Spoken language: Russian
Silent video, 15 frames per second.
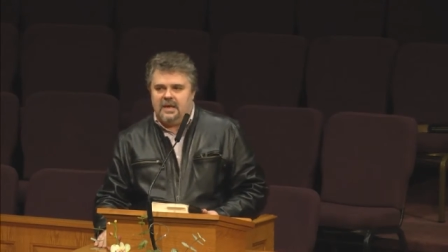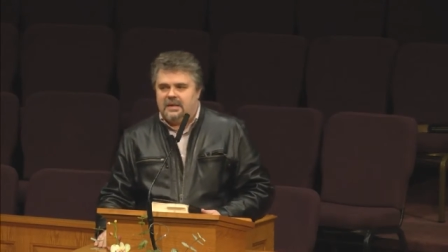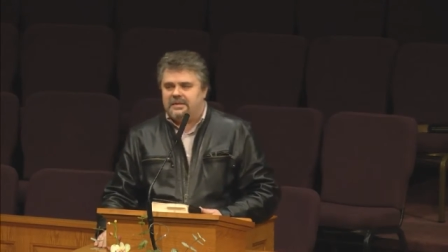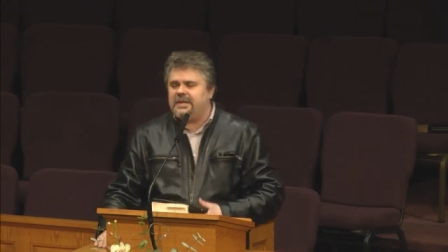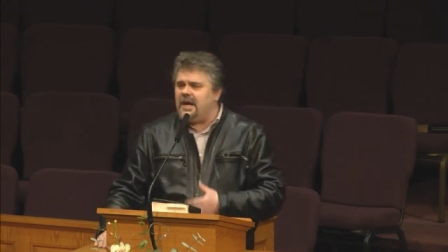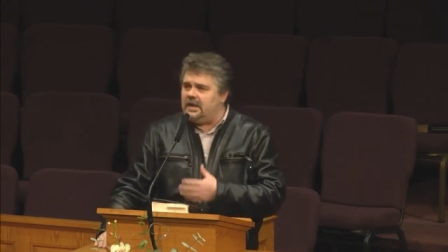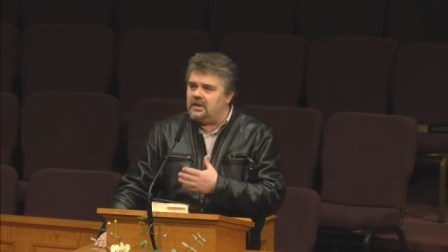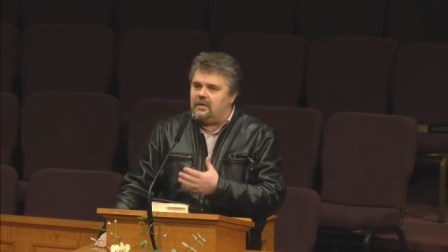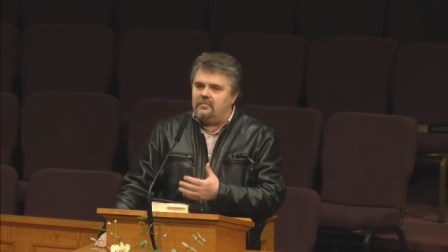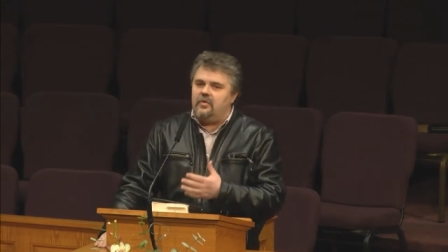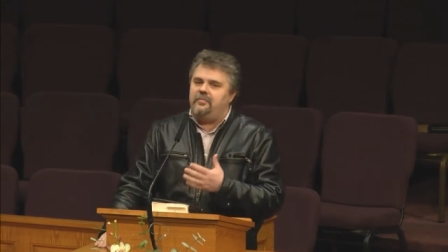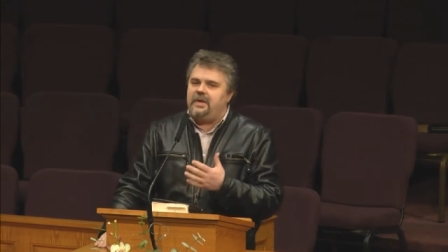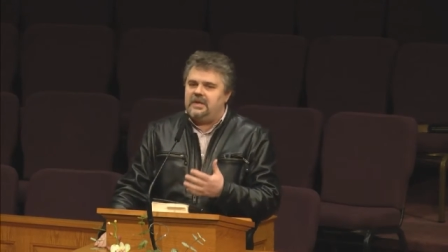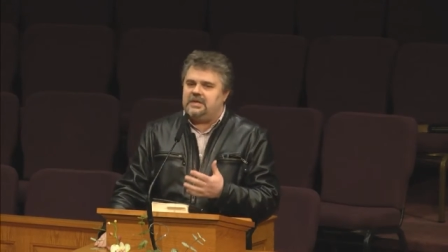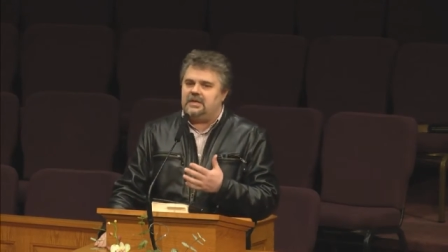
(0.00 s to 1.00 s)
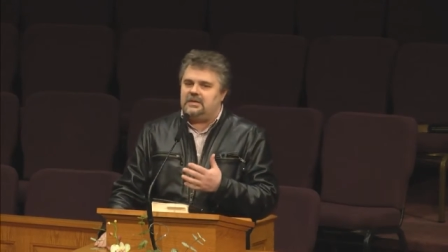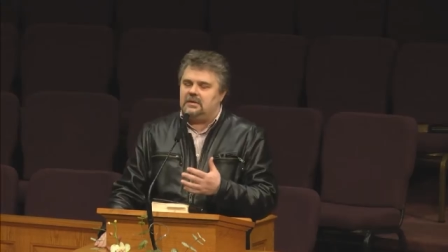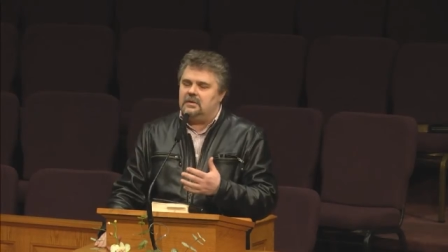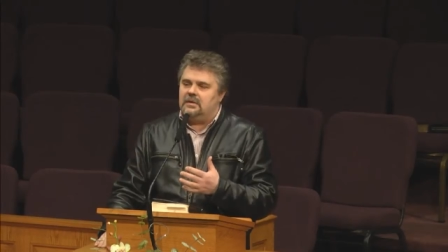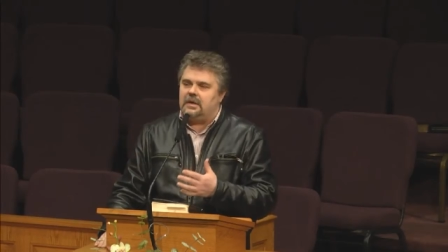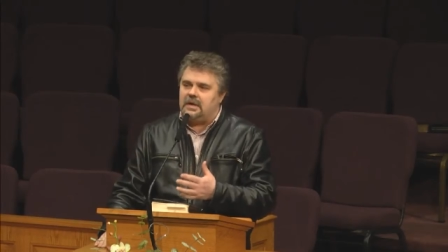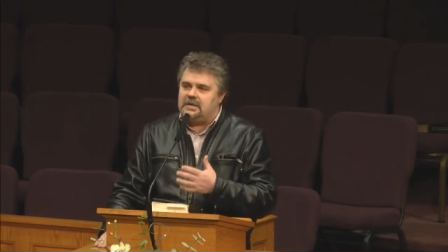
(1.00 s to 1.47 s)
дай нам
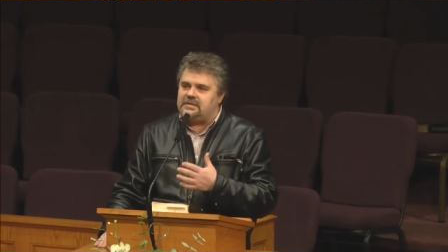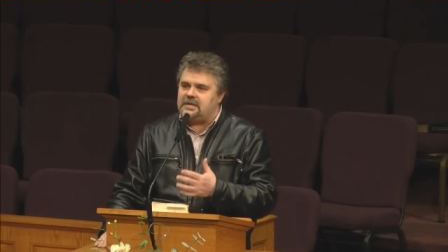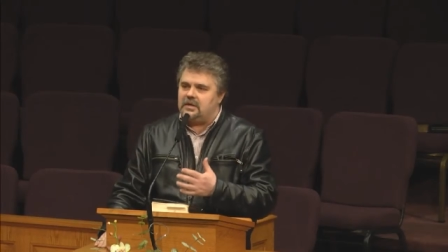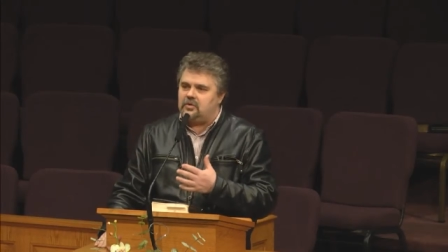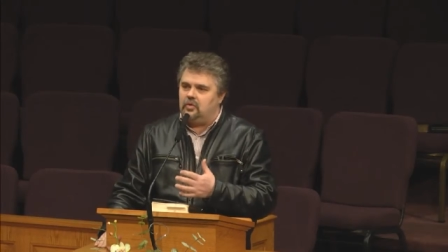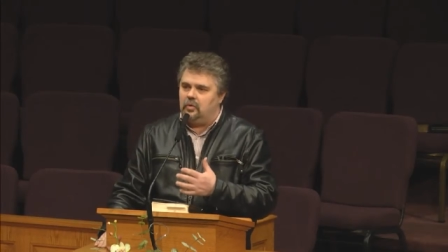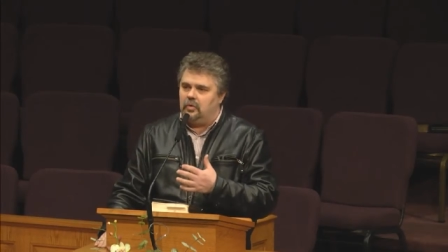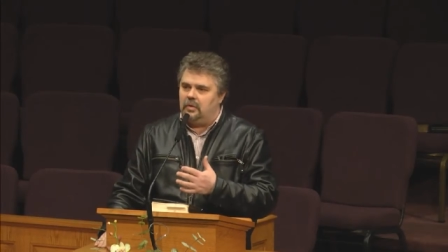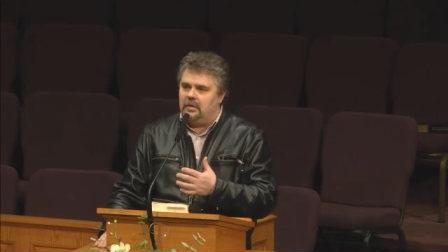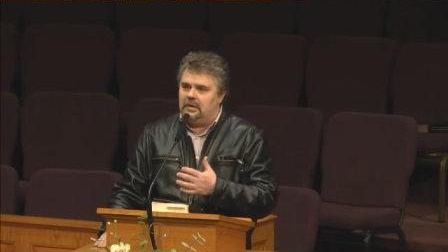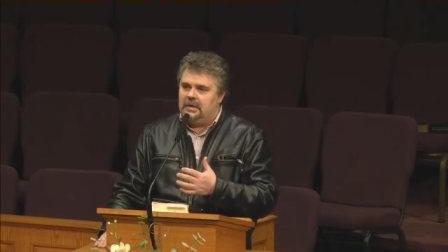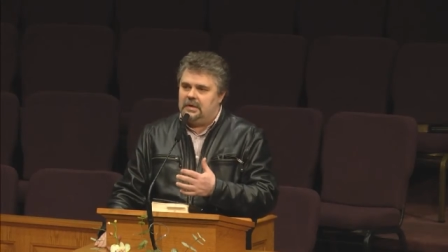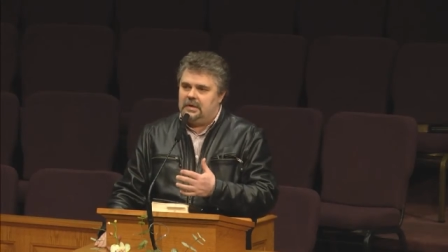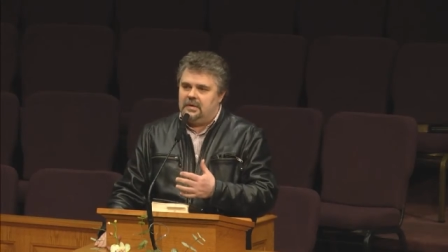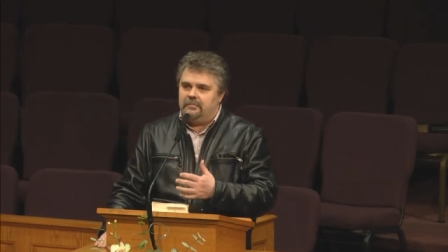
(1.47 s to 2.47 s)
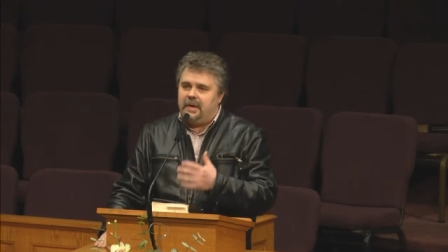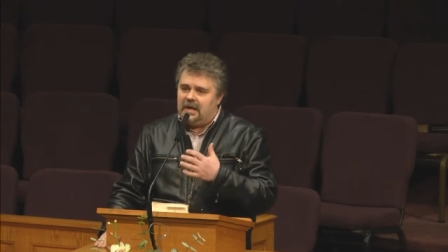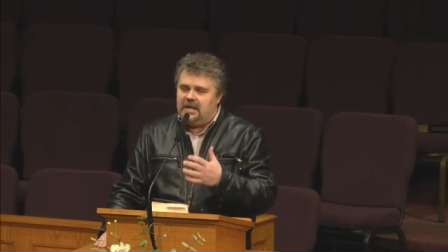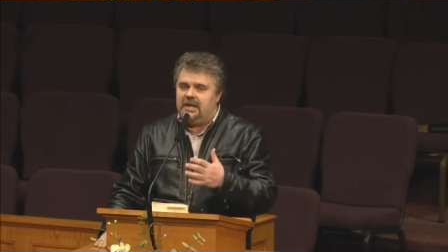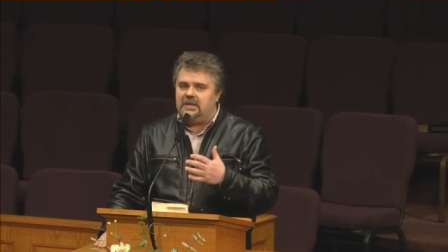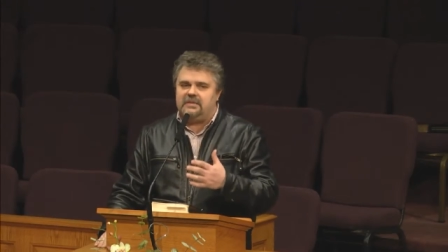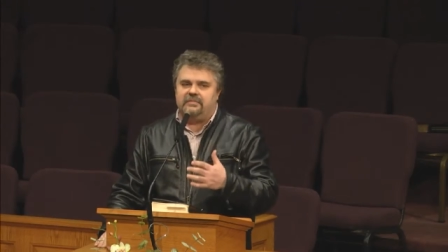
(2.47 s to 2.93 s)
увидеть красоту
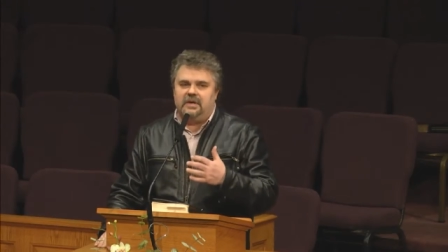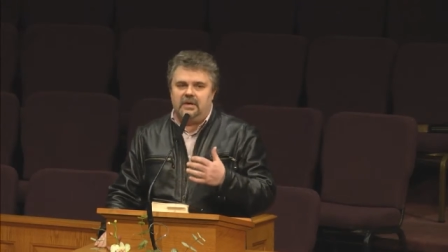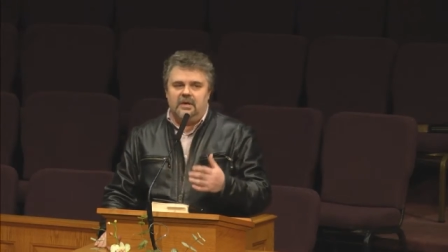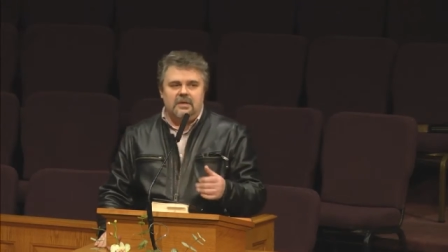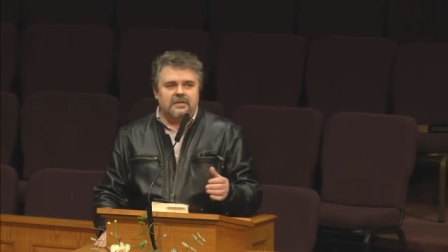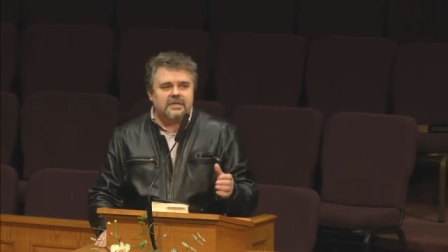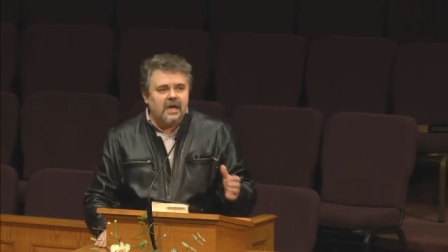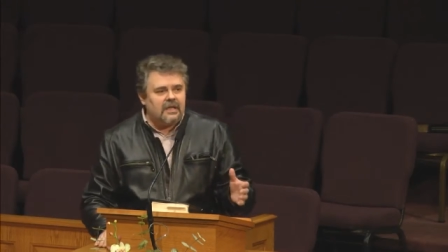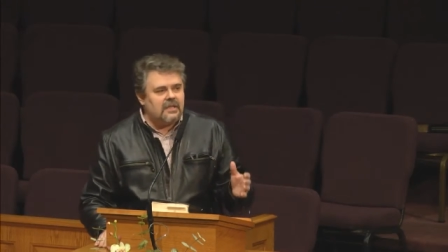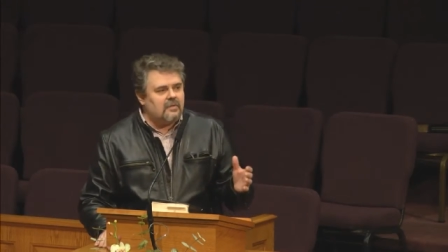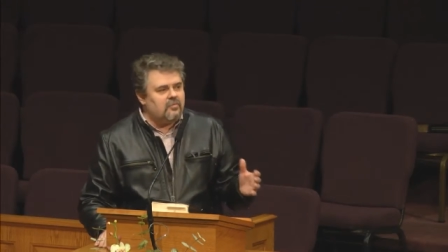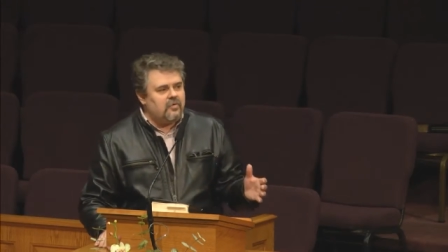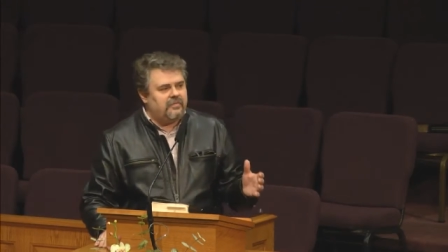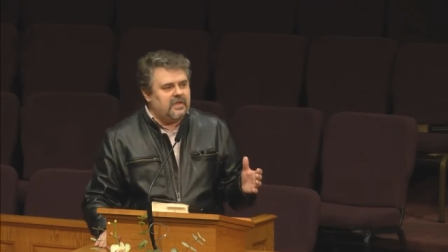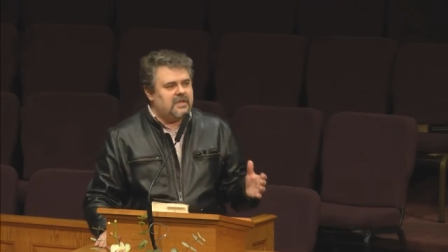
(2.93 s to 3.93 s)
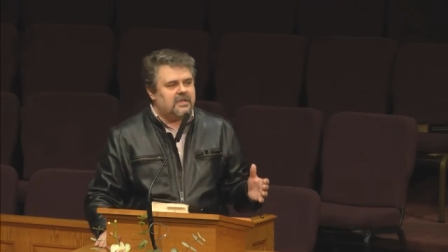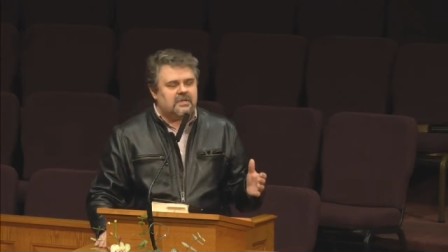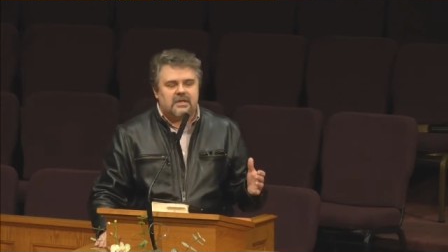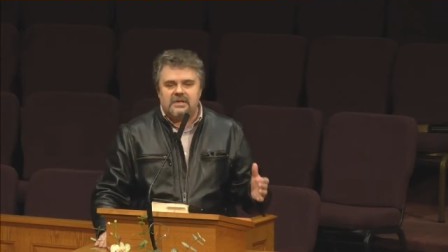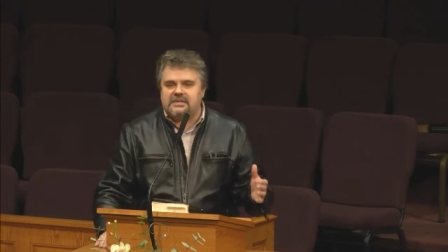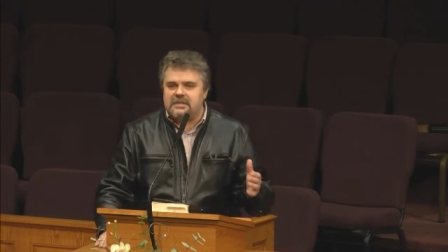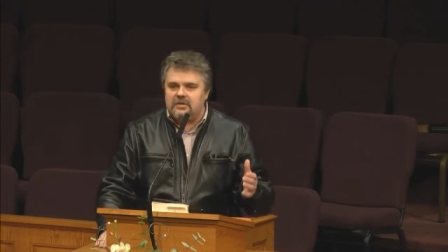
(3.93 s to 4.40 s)
молитвы, дай нам увидеть
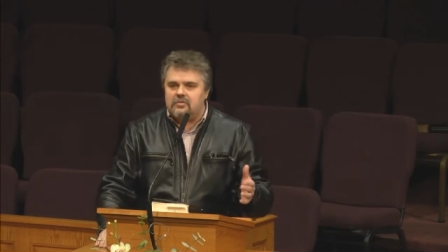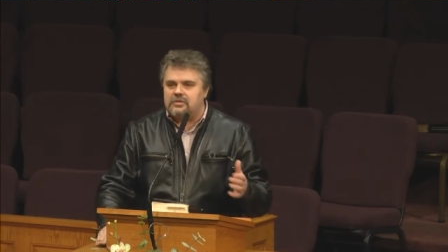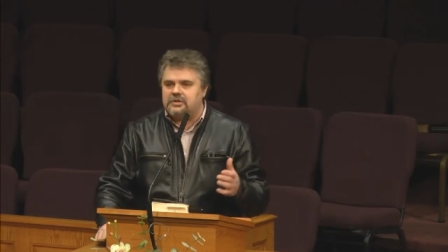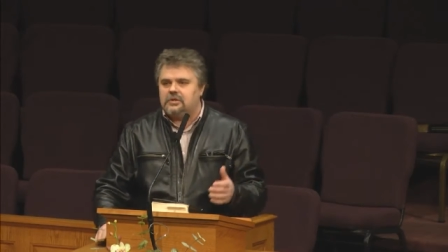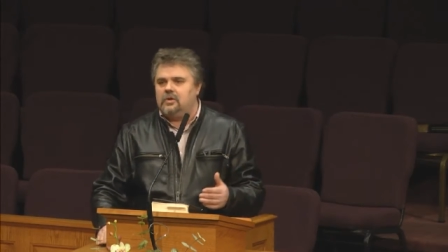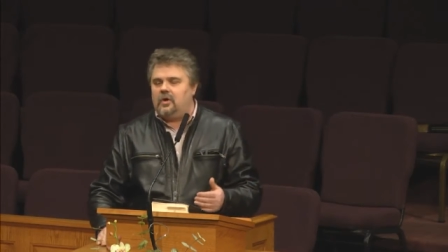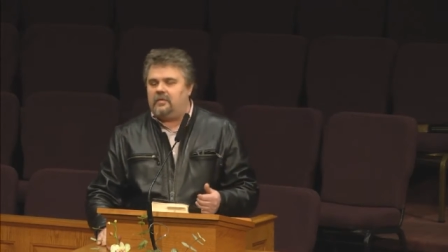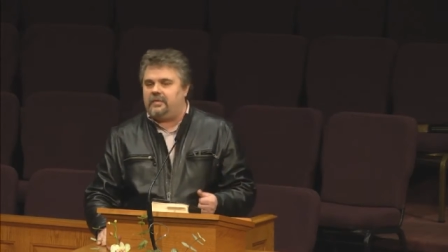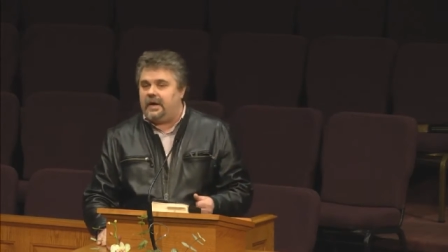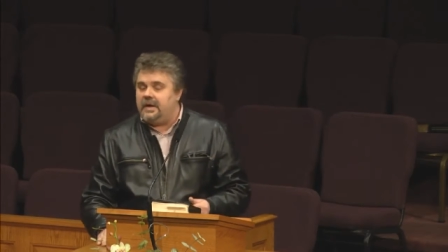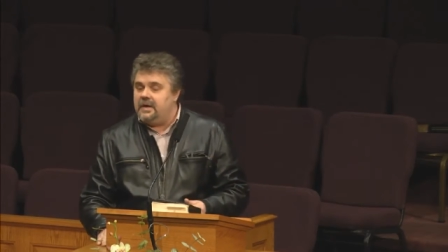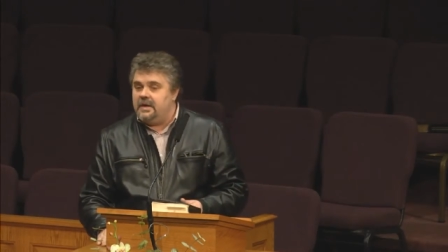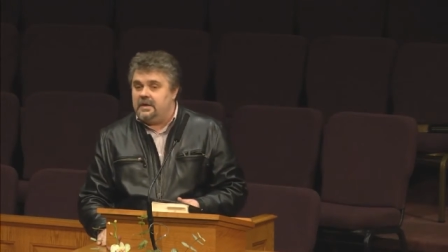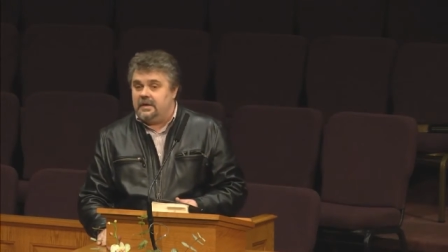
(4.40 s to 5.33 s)
красоту Слова.